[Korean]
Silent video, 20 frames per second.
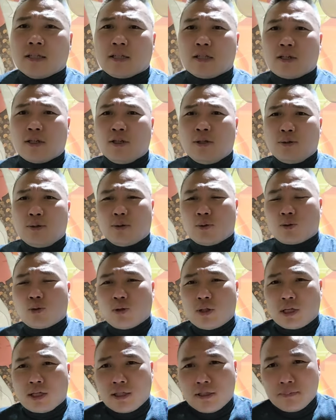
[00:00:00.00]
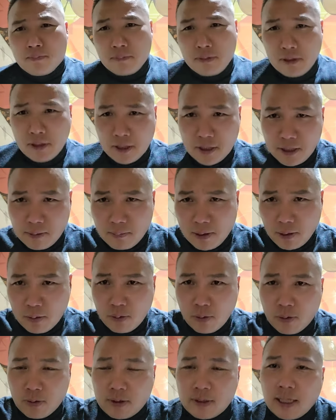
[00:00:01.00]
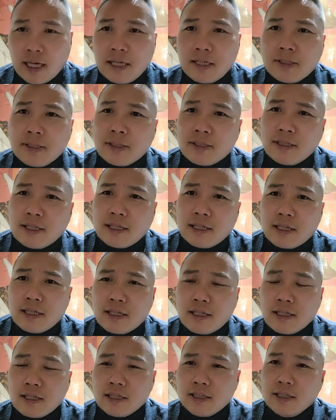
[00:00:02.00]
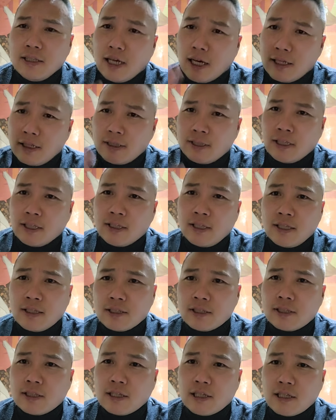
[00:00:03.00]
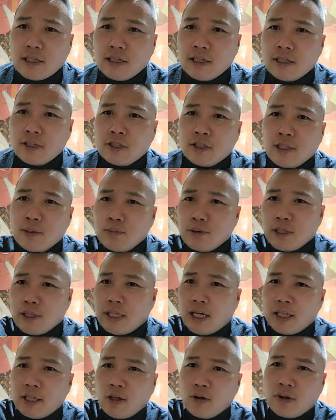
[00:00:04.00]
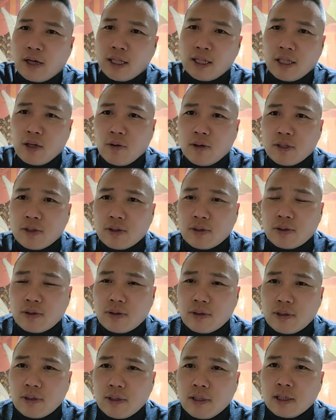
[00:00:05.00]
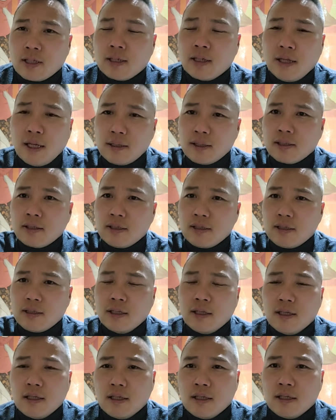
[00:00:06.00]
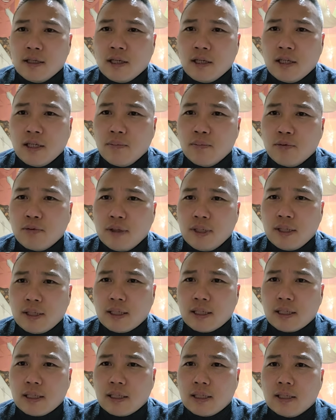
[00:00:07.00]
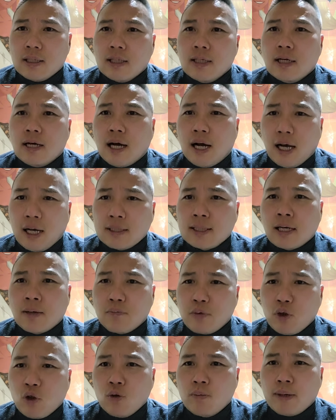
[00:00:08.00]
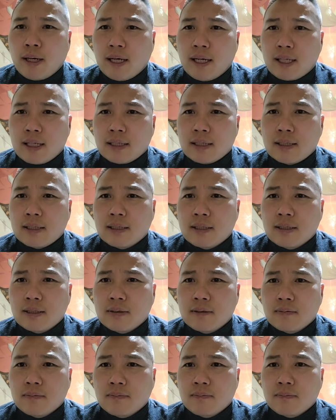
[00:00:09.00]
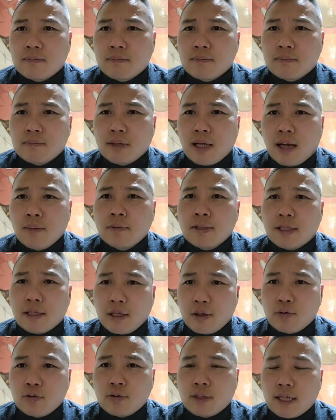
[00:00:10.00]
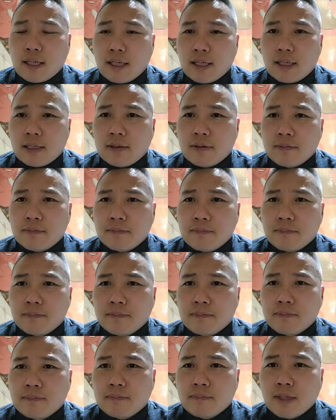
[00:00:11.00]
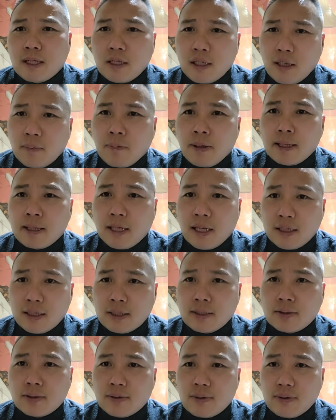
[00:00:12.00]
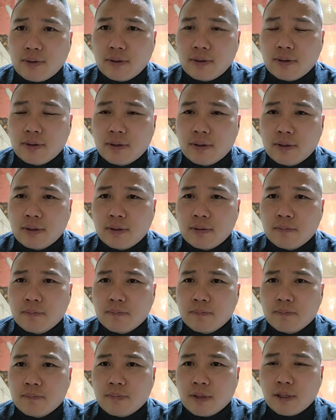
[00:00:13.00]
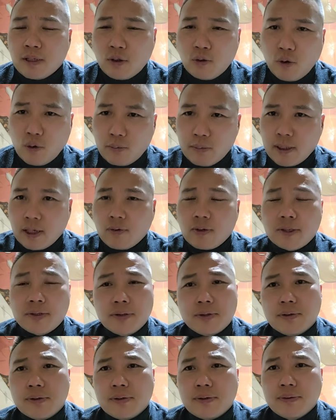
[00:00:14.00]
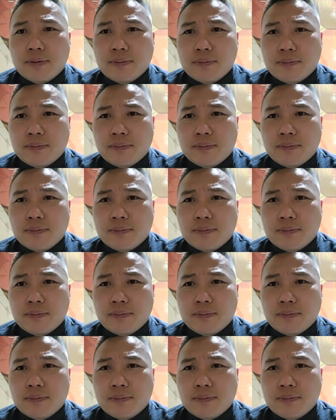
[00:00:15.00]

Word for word: 그리고 소장님 형님하고 다 있을 때 이안을 제시했을 때 전부 다 이안대로 간다고 했죠. 그래서 그 형님 분이 아 3개월만 하면 되겠구나 그렇게 판단하신 거죠. 그리고 뭐라고 했어요?